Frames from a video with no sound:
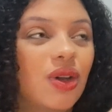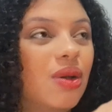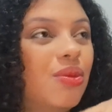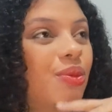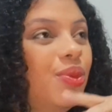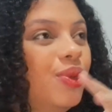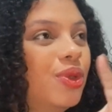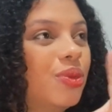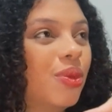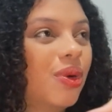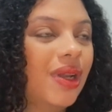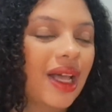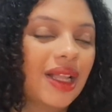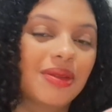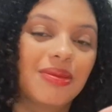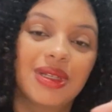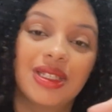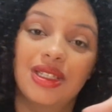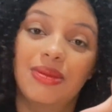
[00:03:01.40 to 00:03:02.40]
é muito
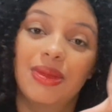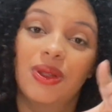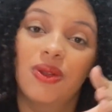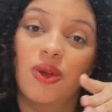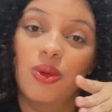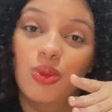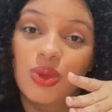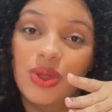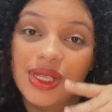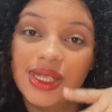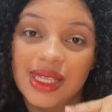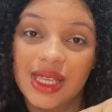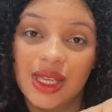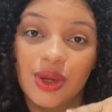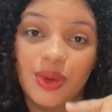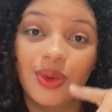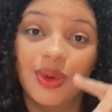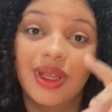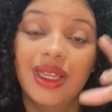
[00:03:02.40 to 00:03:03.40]
molhado, mas também não é muito
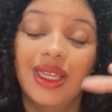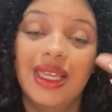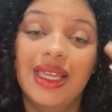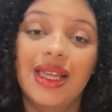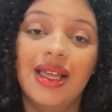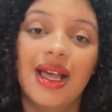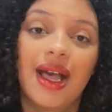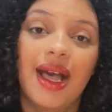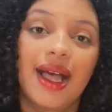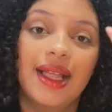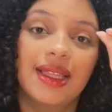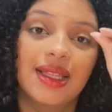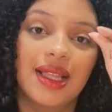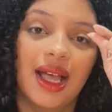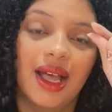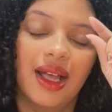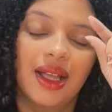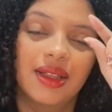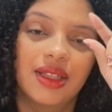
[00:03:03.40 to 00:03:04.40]
seco. E
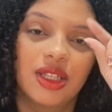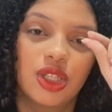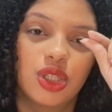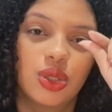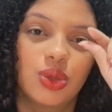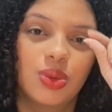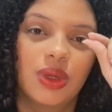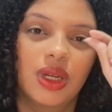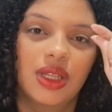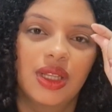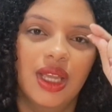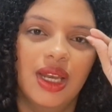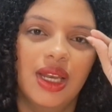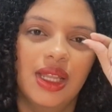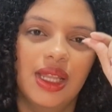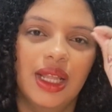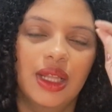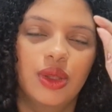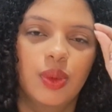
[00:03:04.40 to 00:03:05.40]
a, a textura
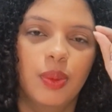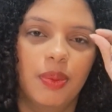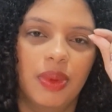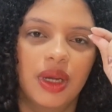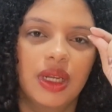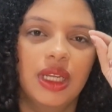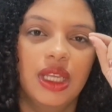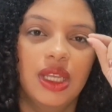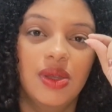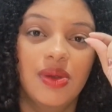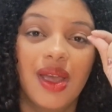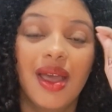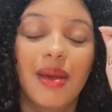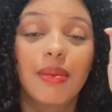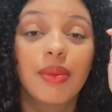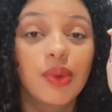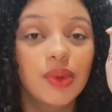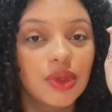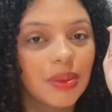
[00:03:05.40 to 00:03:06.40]
dele, né, do paninho, é
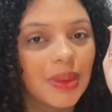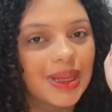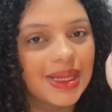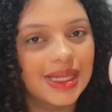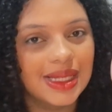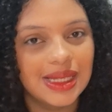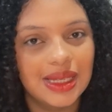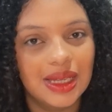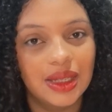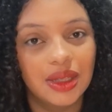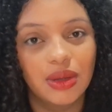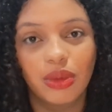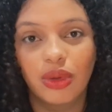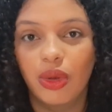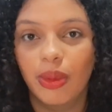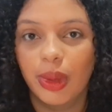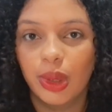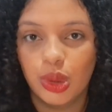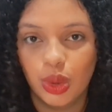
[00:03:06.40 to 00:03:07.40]
muito macia, então
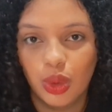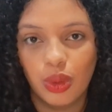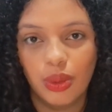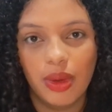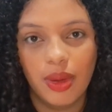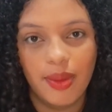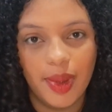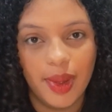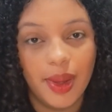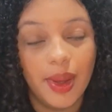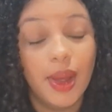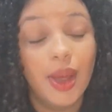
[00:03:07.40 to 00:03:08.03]
não machuca o bebê.